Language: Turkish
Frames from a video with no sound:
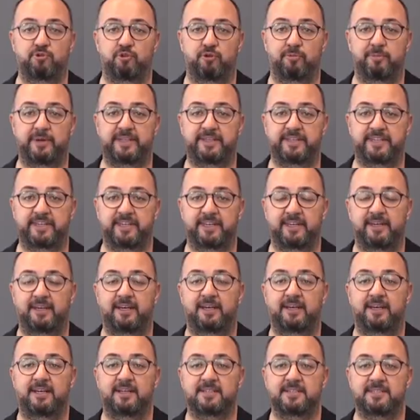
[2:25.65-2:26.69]
biyometri,
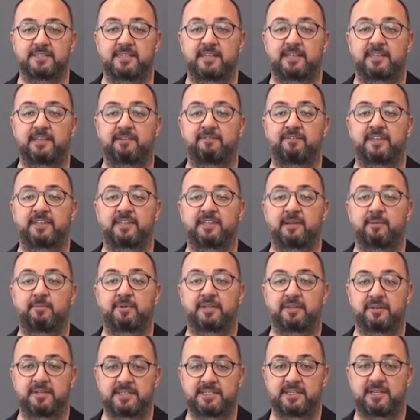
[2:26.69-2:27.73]
statik ve
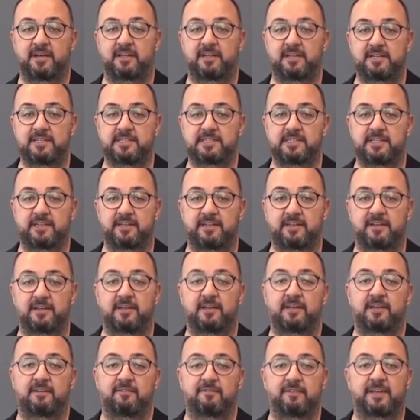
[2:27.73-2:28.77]
dinamik risk analizleri
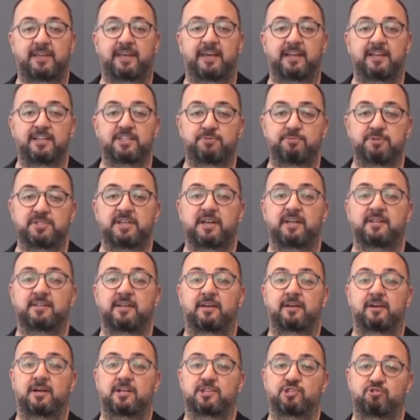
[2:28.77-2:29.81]
ve gelişmiş
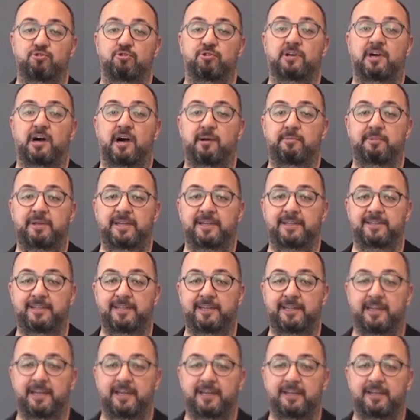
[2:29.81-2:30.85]
entegrasyon
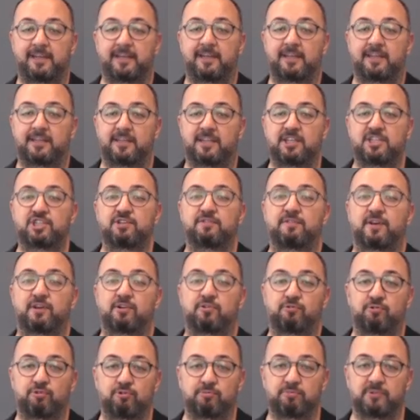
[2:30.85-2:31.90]
kabiliyetiyle kişi
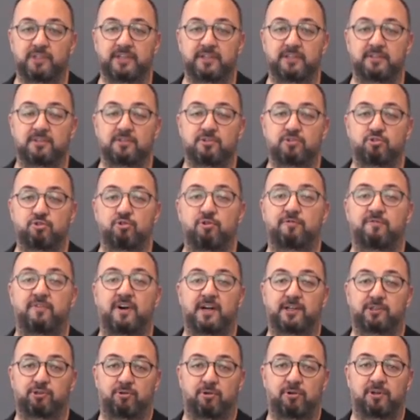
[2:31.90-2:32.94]
ve kurumların çok
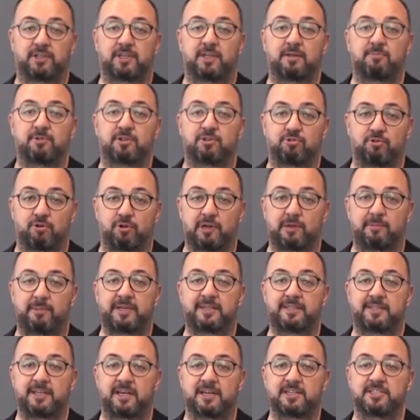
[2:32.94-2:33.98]
faktörlü kimlik
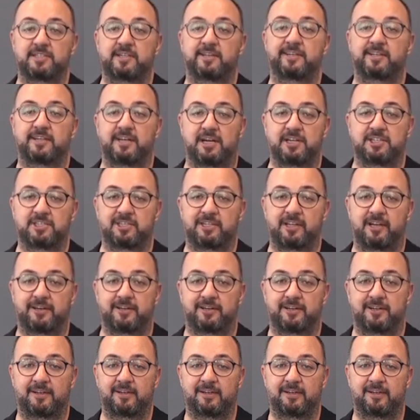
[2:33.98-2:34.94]
doğrulama ihtiyaçlarını karşılar.